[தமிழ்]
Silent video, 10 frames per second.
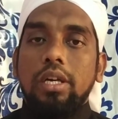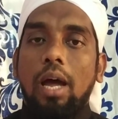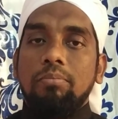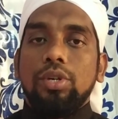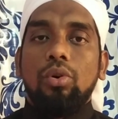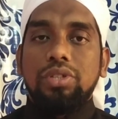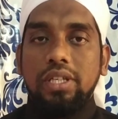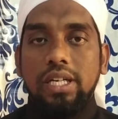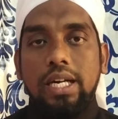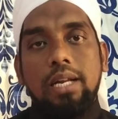நாம்
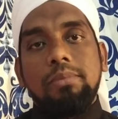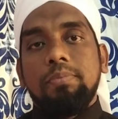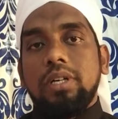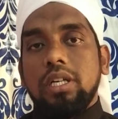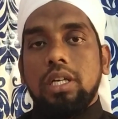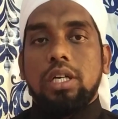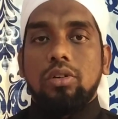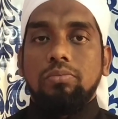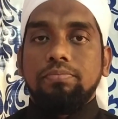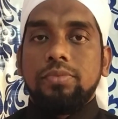யோசிக்க கடமைப்பட்டிருக்கிறோம்